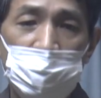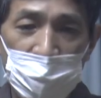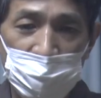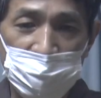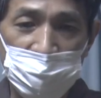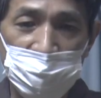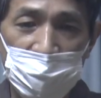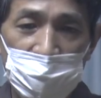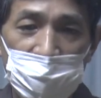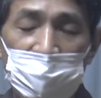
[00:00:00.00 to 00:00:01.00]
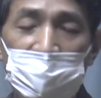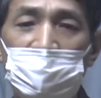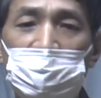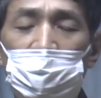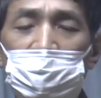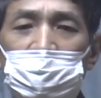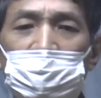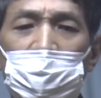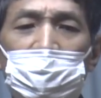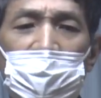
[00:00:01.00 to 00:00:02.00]
来はですねそういう
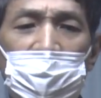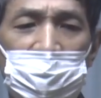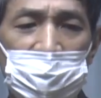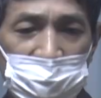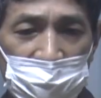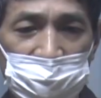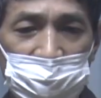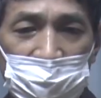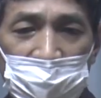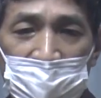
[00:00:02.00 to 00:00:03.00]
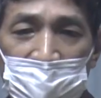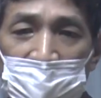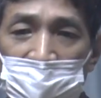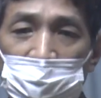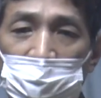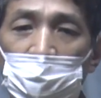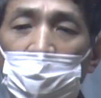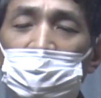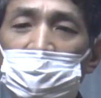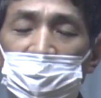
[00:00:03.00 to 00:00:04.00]
状態はですねその
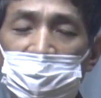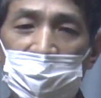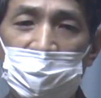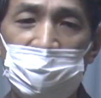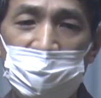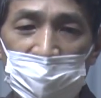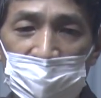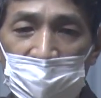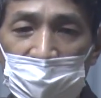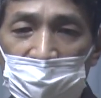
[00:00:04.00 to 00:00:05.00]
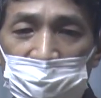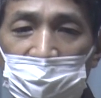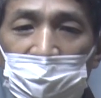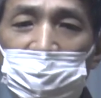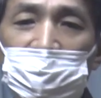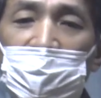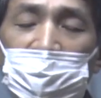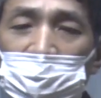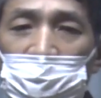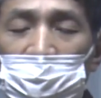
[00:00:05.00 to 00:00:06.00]
本人が与える
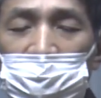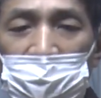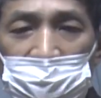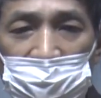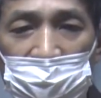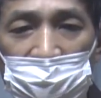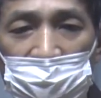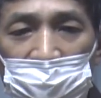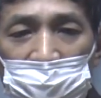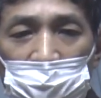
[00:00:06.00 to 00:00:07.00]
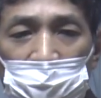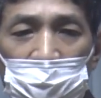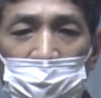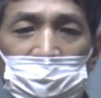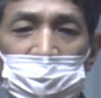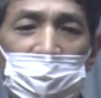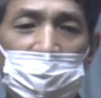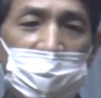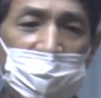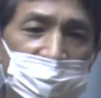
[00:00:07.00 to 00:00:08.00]
愛これを増やして求める愛
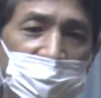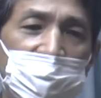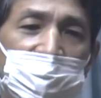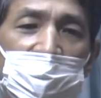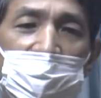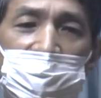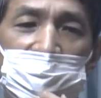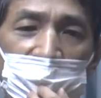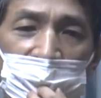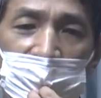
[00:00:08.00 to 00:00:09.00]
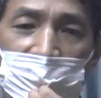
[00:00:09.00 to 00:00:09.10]
を減らさないといけないんですね